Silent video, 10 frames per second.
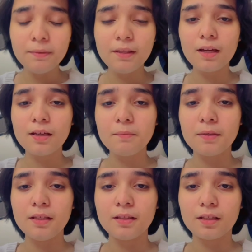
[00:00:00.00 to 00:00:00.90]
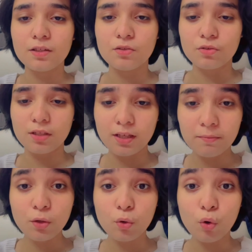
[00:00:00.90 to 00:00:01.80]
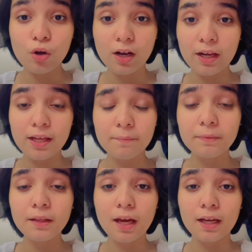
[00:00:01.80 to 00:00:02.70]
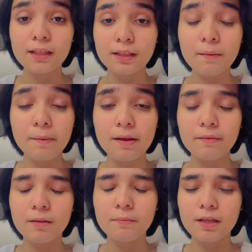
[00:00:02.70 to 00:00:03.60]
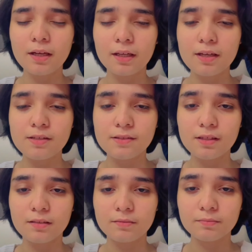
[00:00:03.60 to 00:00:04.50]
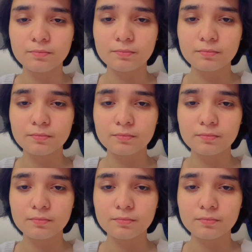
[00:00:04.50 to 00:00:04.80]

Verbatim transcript: आपकी आंखें मेरी तरह छोटी है हमने खोल रखी है अपनी आंखें तब है मतलब मेरी आंखें ऐसी हैं